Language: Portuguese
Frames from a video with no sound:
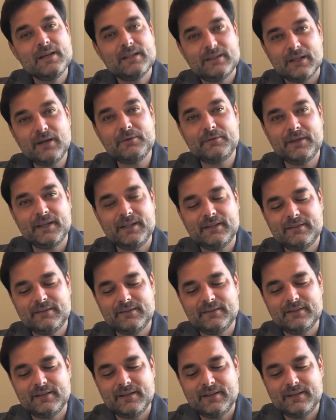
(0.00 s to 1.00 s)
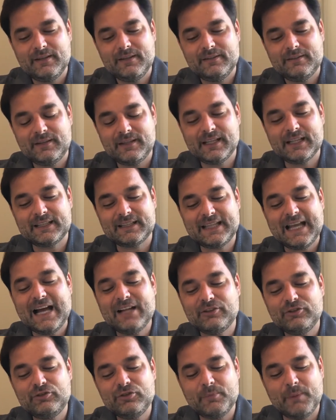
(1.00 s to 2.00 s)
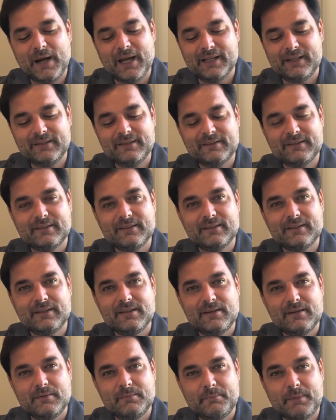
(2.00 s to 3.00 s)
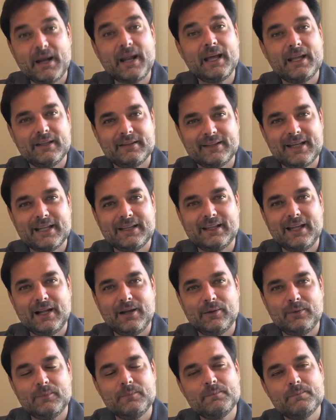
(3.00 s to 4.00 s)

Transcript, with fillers: talvez seja tarde demais para resgatá-lo.